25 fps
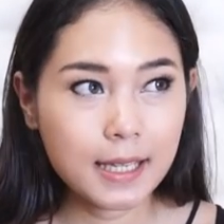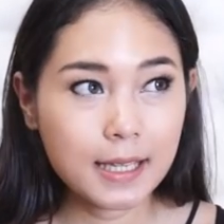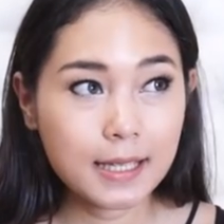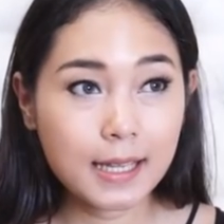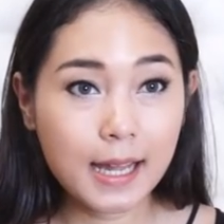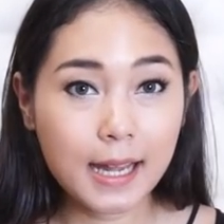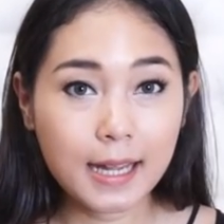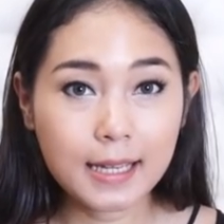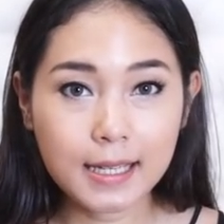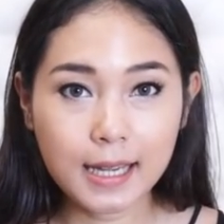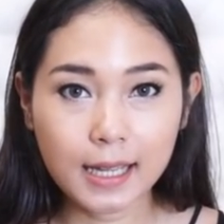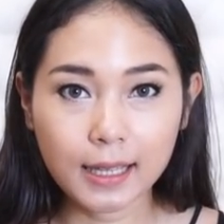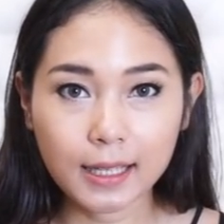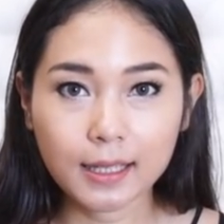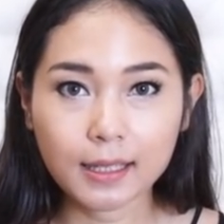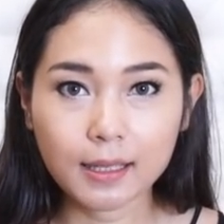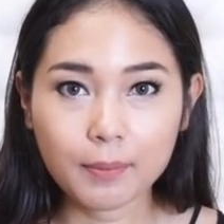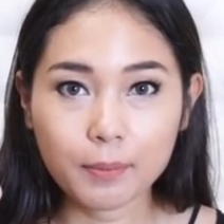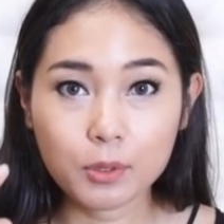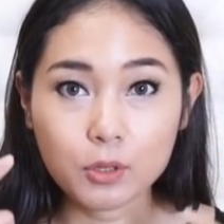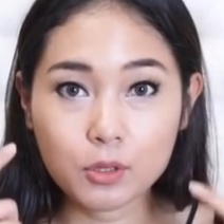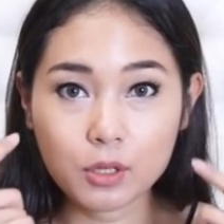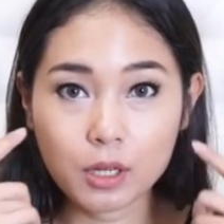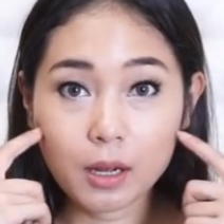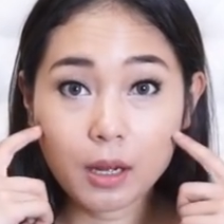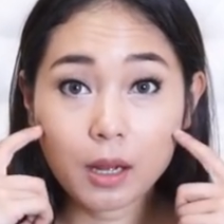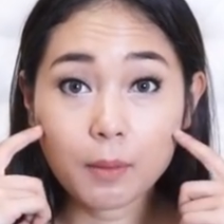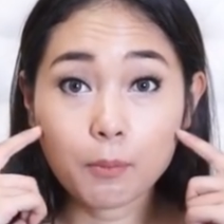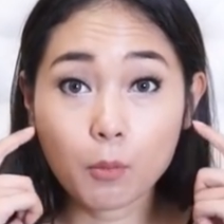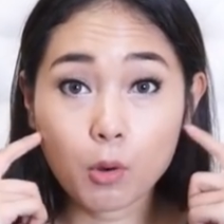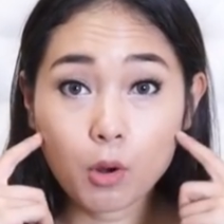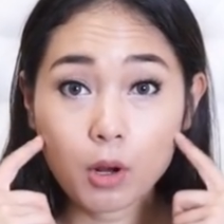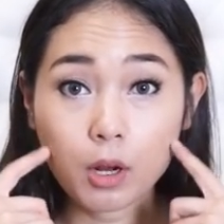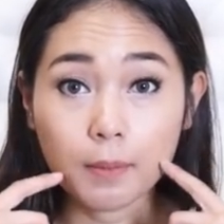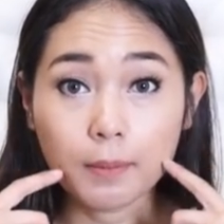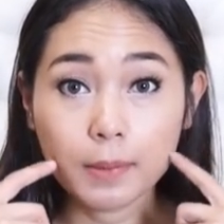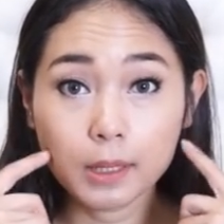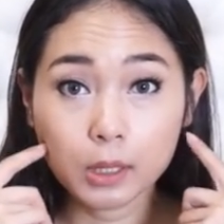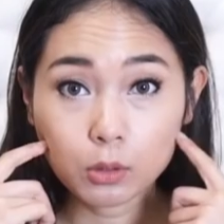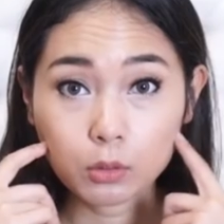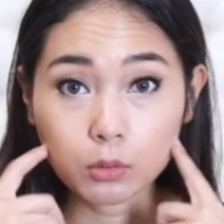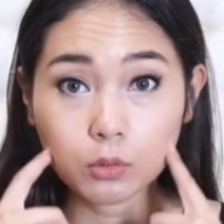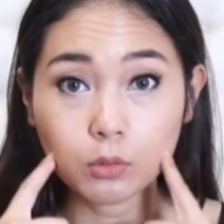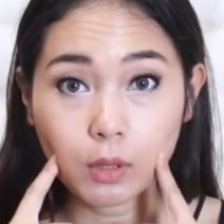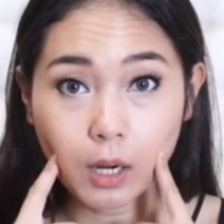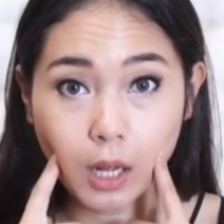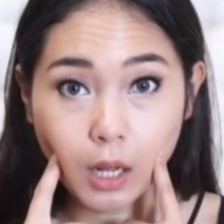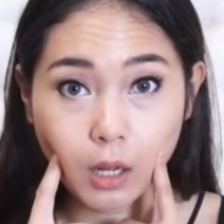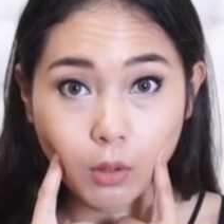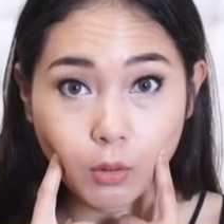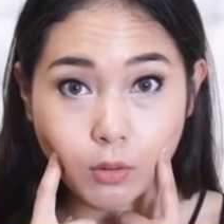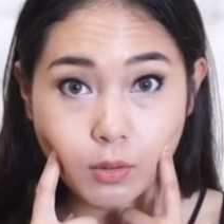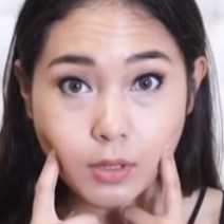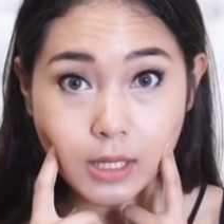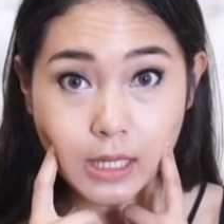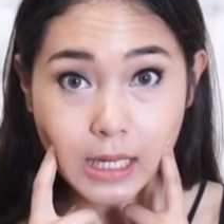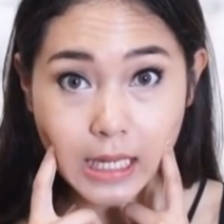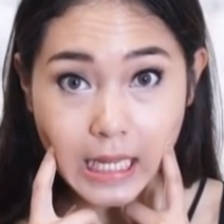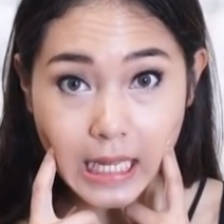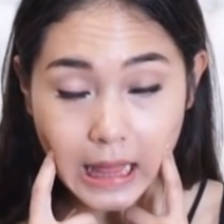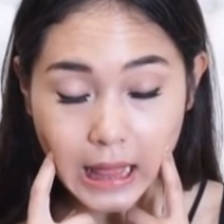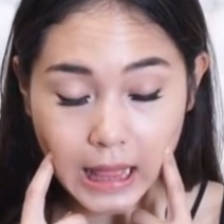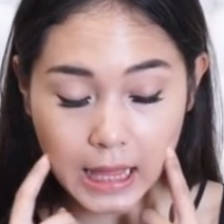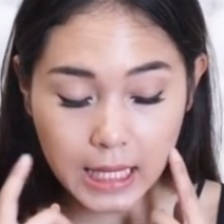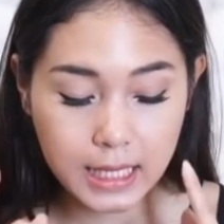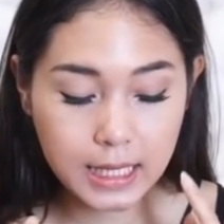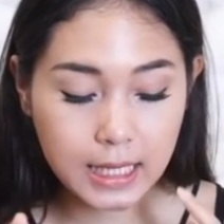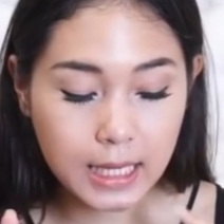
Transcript: selain cantik tapi juga mau ngebentuk tulang aku sedikit